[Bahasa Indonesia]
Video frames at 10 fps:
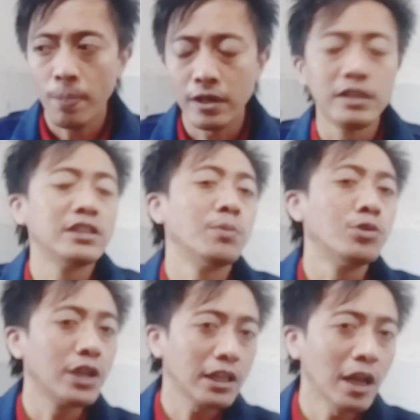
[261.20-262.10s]

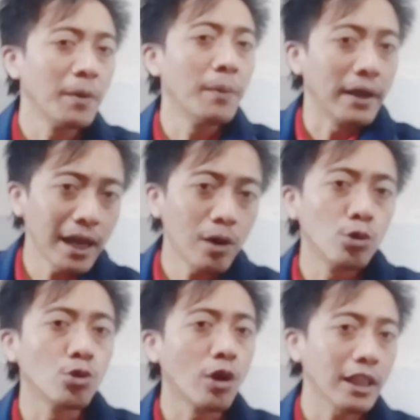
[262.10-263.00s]
distribusi kita lebih banyak,
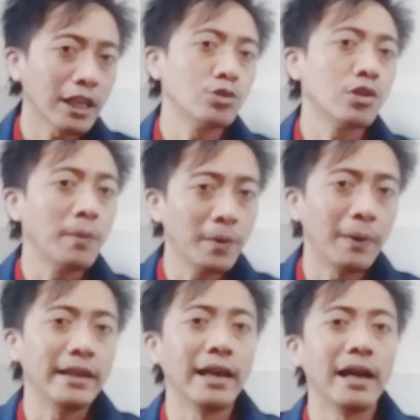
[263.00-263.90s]
untung kita juga lebih
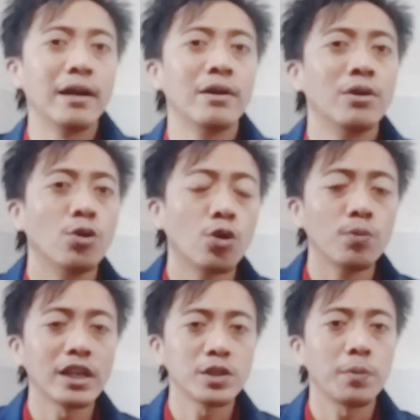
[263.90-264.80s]
banyak.
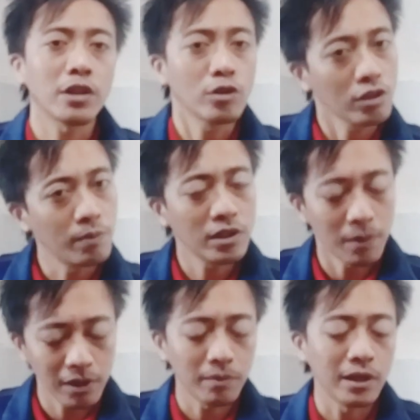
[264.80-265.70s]
Hukumnya seperti itu
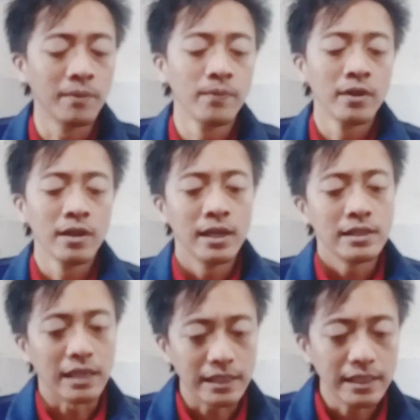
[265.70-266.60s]
teman-teman.
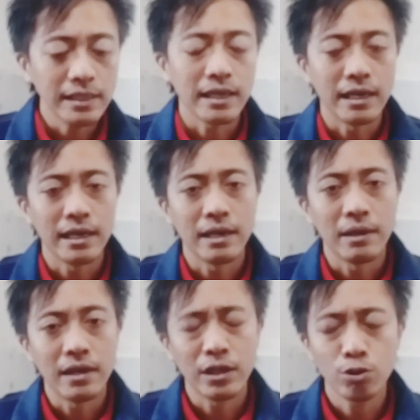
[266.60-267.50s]
Jadi
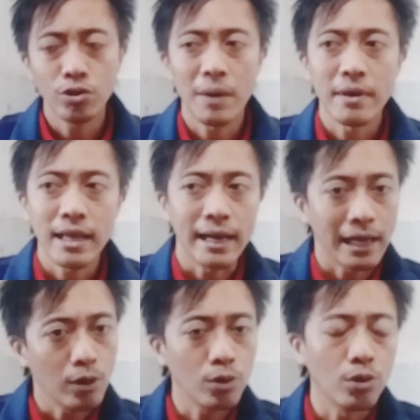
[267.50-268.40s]
uh, itu namanya
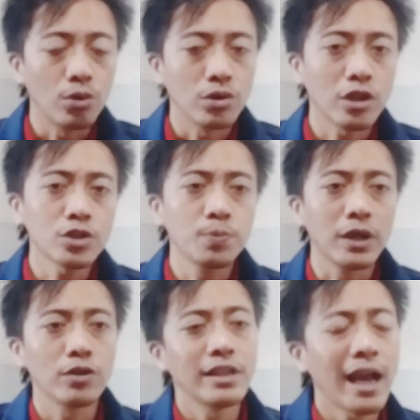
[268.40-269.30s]
NOO. Terus
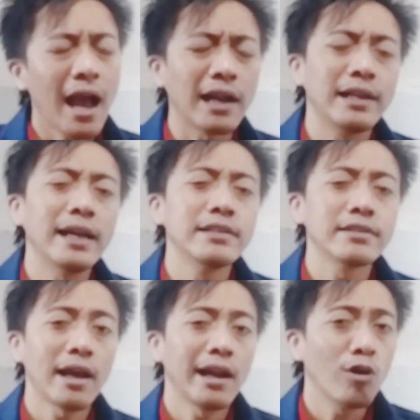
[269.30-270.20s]
berikutnya ada
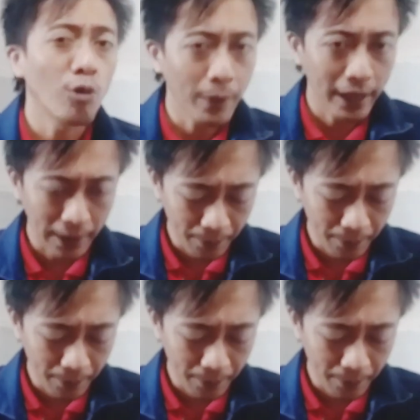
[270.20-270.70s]
istilah NOP,